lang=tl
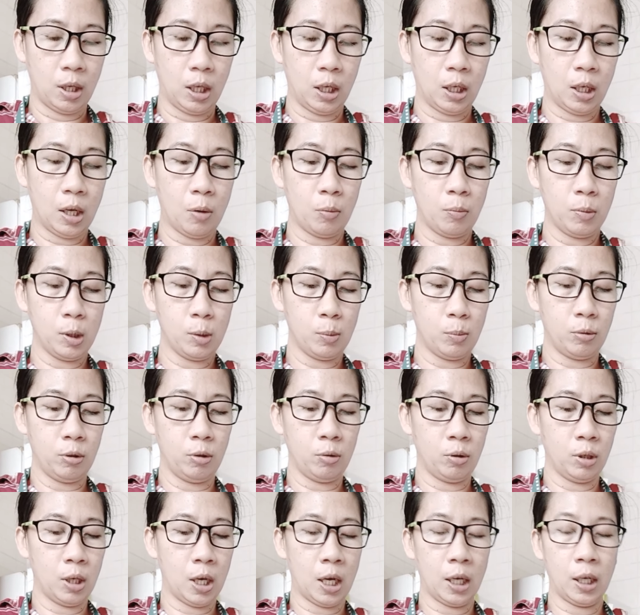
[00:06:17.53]
ikaw mismo
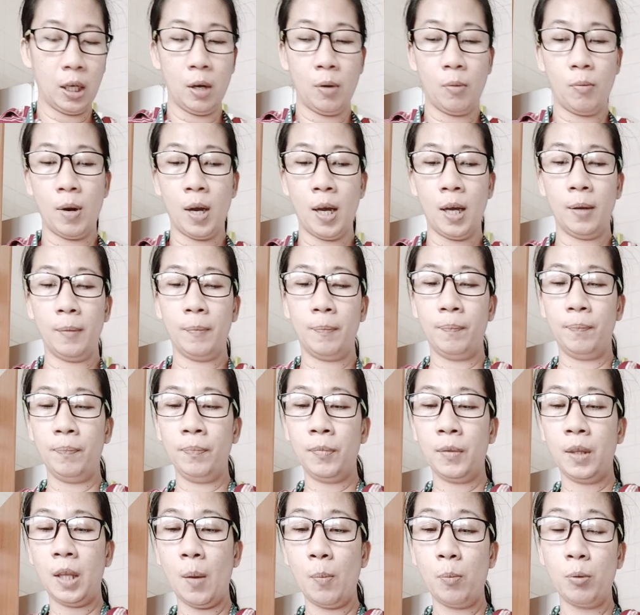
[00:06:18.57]
yung gagawa.
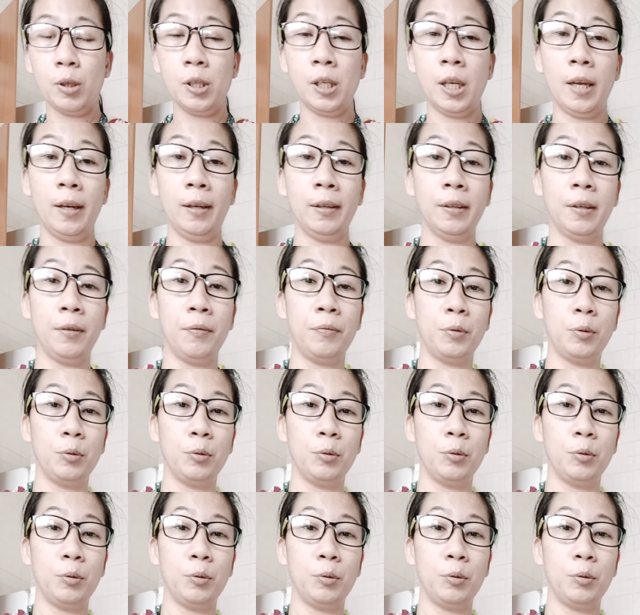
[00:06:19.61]
Tapos healthy